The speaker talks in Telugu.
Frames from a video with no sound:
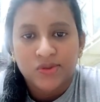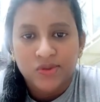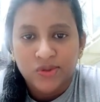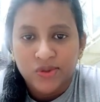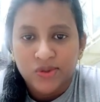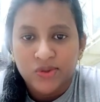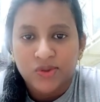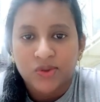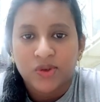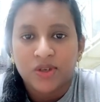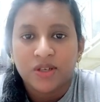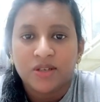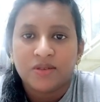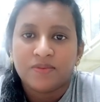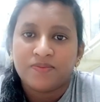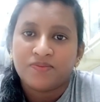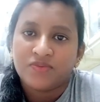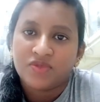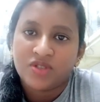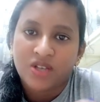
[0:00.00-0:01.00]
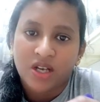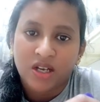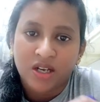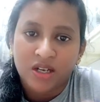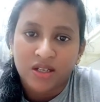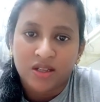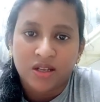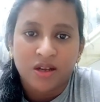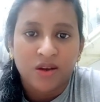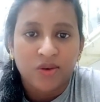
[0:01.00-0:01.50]
చూసుకొని
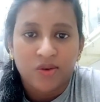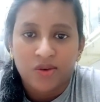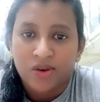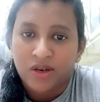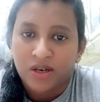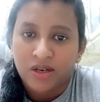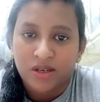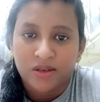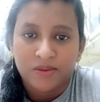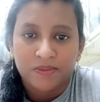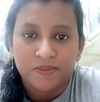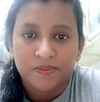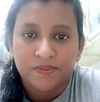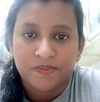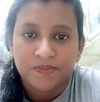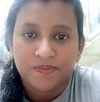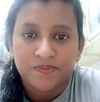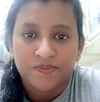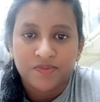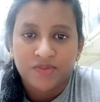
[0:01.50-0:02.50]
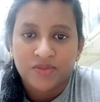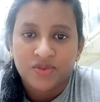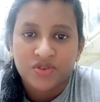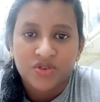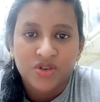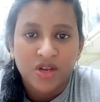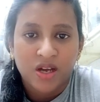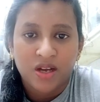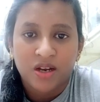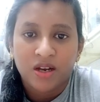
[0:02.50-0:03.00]
జాగ్రత్తగా ఉండండి
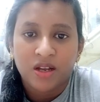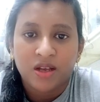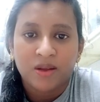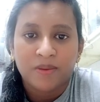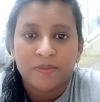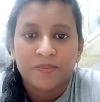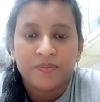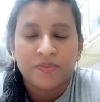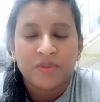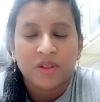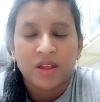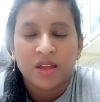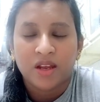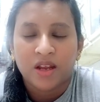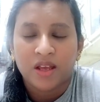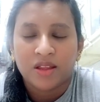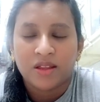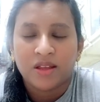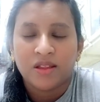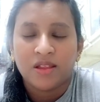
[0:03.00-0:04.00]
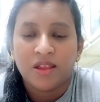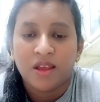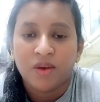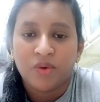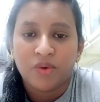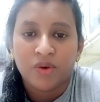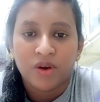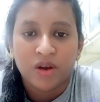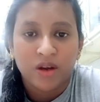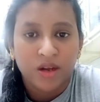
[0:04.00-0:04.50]
ఇన్షాల్లా నేనైతే
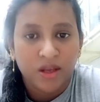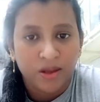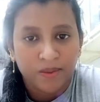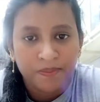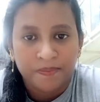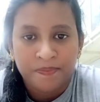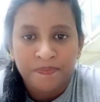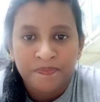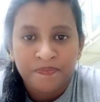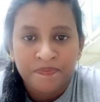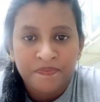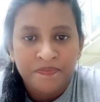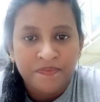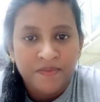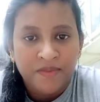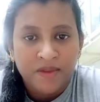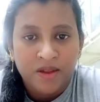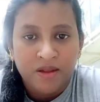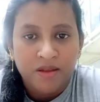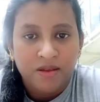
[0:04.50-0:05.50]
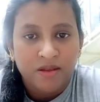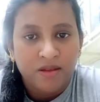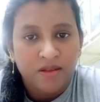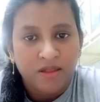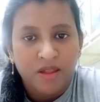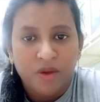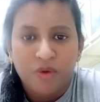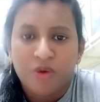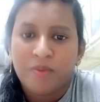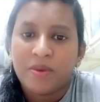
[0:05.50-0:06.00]
దేవుడిని
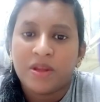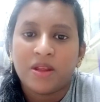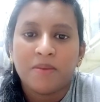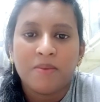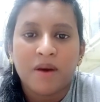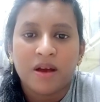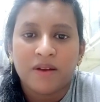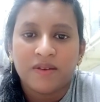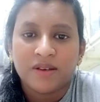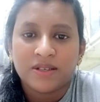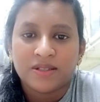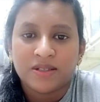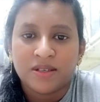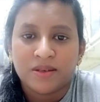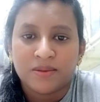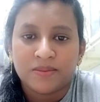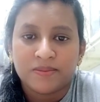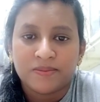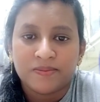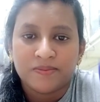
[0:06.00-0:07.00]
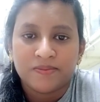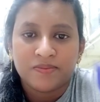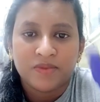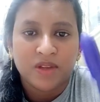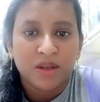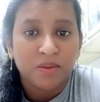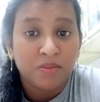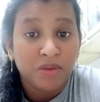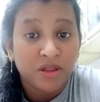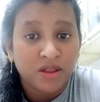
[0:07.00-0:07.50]
దేవుడి మీదే భారం వేస్తాను
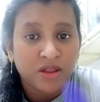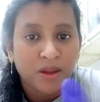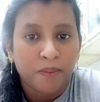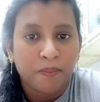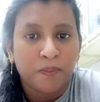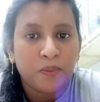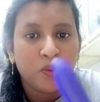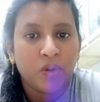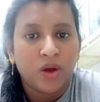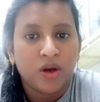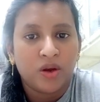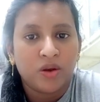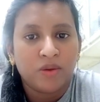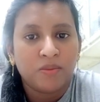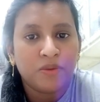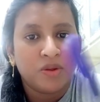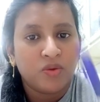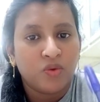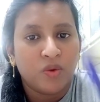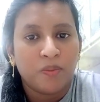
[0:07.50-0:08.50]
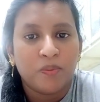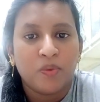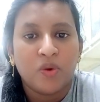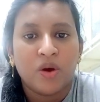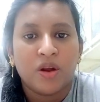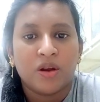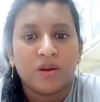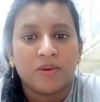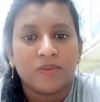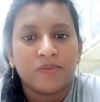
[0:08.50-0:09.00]
నేను మీ తప్పు అన్నా మీది ఒప్పు
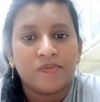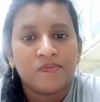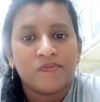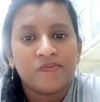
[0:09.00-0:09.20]
అన్నా